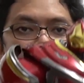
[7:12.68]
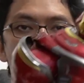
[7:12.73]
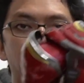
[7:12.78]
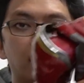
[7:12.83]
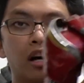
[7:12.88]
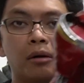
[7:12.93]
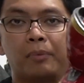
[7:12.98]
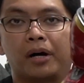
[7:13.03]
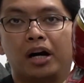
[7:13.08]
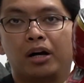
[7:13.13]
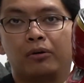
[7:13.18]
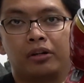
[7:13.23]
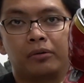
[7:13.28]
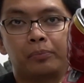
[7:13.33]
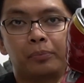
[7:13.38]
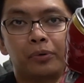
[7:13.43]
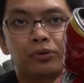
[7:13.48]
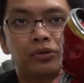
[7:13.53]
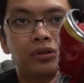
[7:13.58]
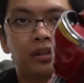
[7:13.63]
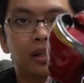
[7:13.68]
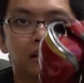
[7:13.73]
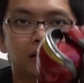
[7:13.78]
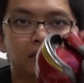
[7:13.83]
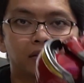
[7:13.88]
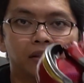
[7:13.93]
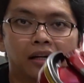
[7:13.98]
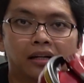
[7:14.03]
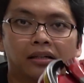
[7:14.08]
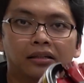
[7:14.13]
naka-power pose lang
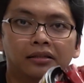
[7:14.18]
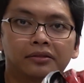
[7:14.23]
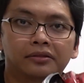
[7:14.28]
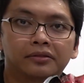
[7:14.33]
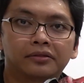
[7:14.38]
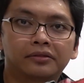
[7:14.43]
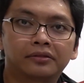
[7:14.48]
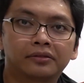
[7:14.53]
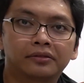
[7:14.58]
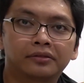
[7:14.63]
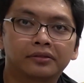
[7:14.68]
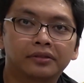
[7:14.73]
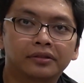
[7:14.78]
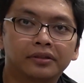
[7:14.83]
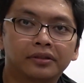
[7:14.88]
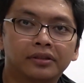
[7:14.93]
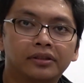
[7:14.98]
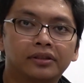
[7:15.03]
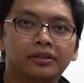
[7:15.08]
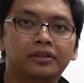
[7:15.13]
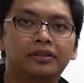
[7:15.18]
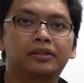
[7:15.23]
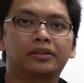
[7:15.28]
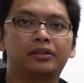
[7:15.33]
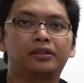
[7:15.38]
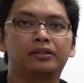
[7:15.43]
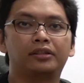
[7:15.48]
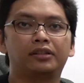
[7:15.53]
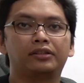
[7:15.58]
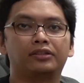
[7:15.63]
siya.
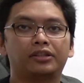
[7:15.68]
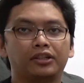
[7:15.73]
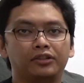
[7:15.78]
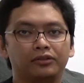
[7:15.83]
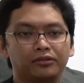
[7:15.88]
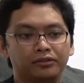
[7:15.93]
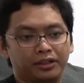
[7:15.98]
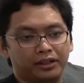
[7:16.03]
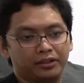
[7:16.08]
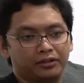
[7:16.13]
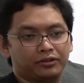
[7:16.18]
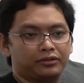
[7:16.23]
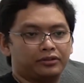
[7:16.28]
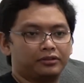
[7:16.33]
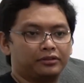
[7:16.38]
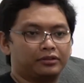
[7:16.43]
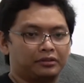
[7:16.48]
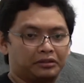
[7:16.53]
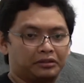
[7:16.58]
Hindi siya yung ano,